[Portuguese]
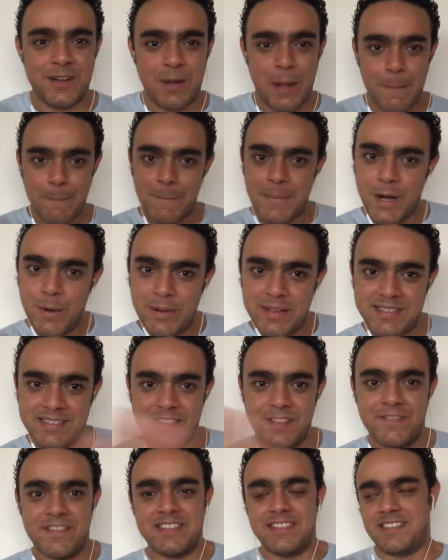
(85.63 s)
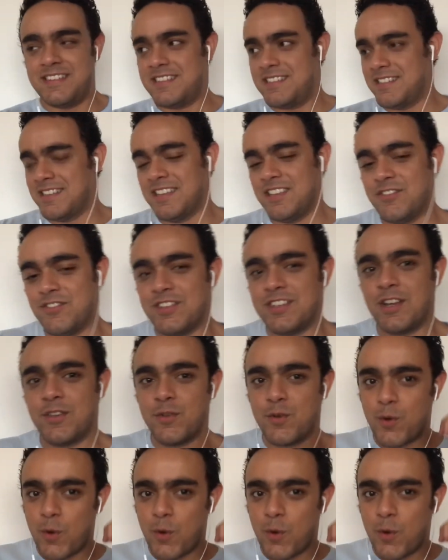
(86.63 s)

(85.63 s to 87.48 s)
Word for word: Com a mão assim, fazendo assim, girando o